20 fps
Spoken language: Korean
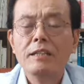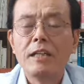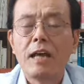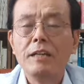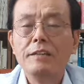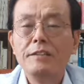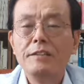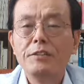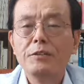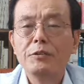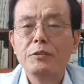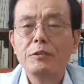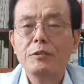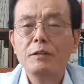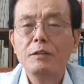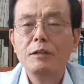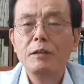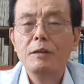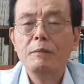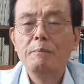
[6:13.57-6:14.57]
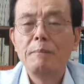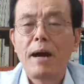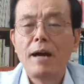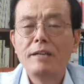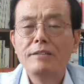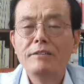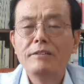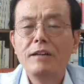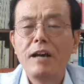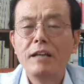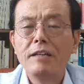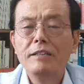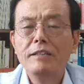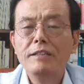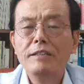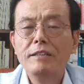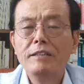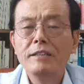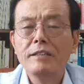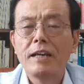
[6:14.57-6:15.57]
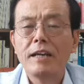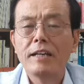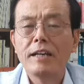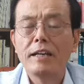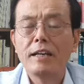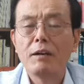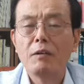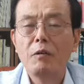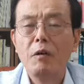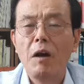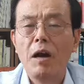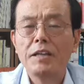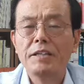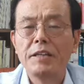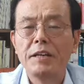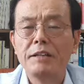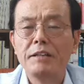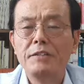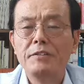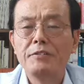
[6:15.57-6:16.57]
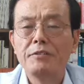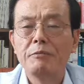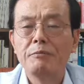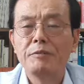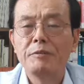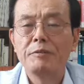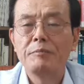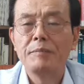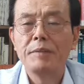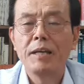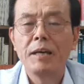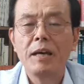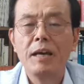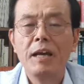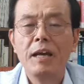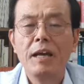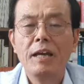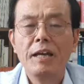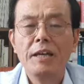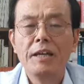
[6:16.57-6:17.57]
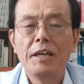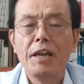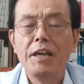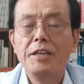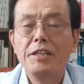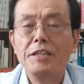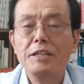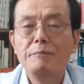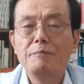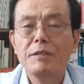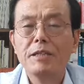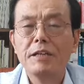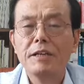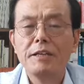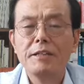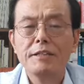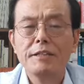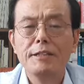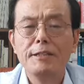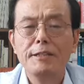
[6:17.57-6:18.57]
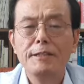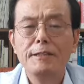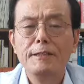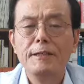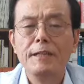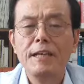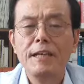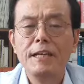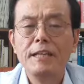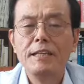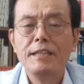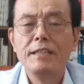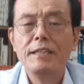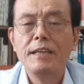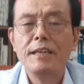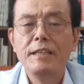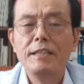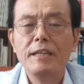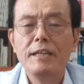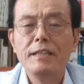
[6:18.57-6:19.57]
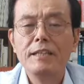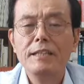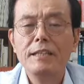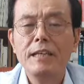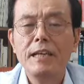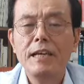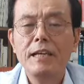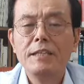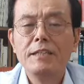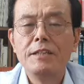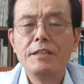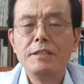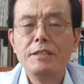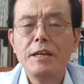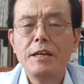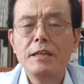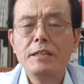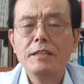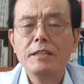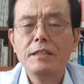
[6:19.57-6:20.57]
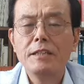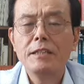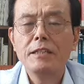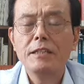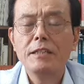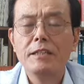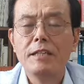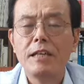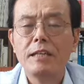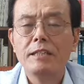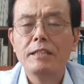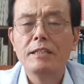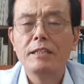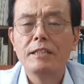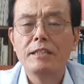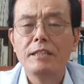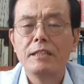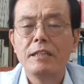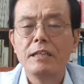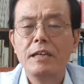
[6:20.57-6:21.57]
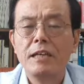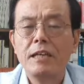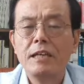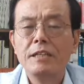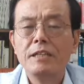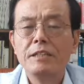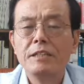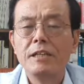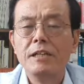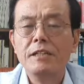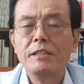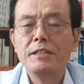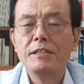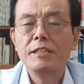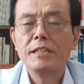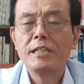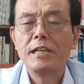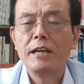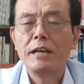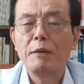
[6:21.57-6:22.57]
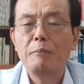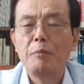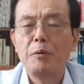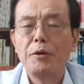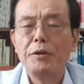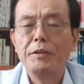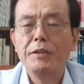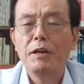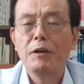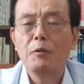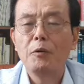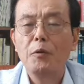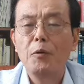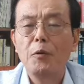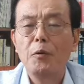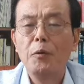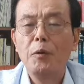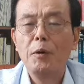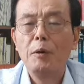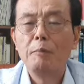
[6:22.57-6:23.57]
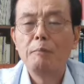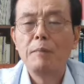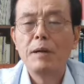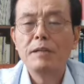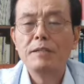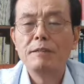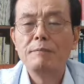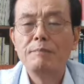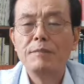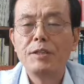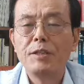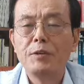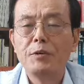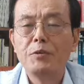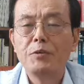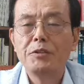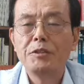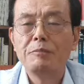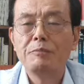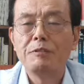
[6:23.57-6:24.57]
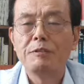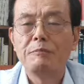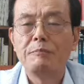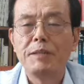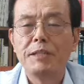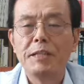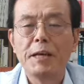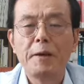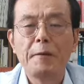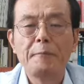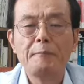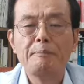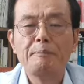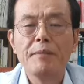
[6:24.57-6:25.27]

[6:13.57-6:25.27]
단적으로 방증하는 사례라고 하지 않을 수 없습니다. 개인 입장에서는 이에 대한 전향적인 대책이 절실해 보인다고 말씀드리고 싶습니다.